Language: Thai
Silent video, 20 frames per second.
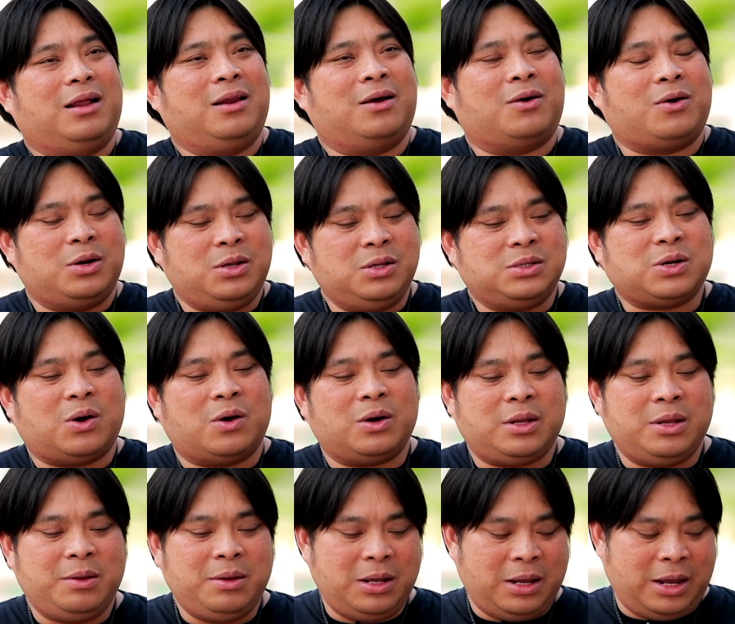แล้วข้อที่สอง
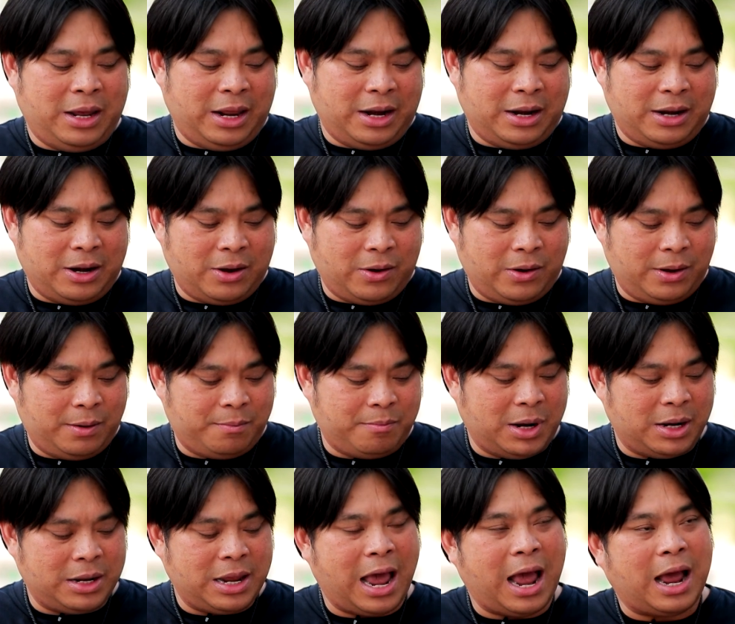ที่เห็นเนาะ
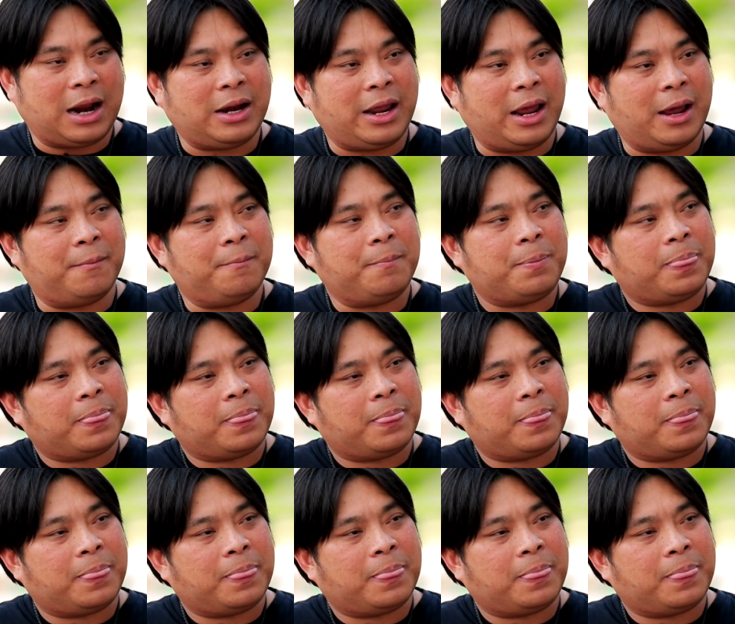บางอย่างเนี่ย